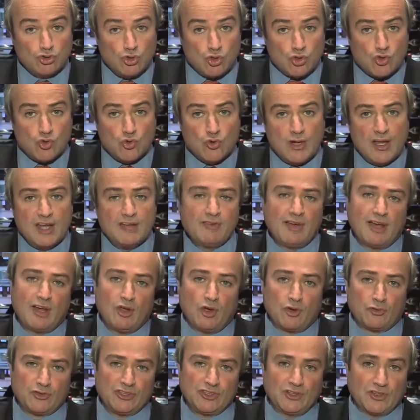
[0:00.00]
Du coup, les
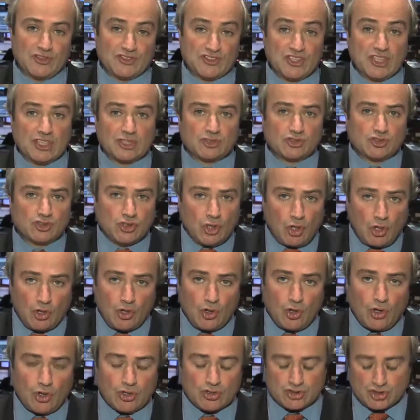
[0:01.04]
valeurs financières dans
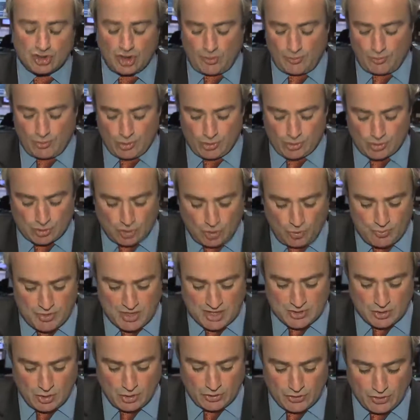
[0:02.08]
leur ensemble sont
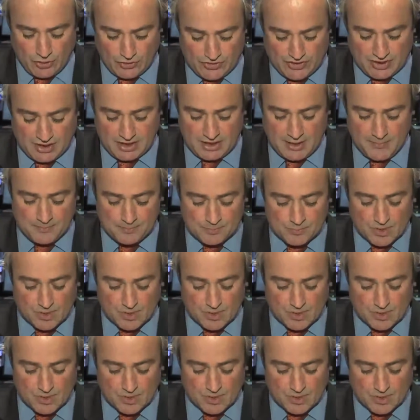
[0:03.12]
bien orientées.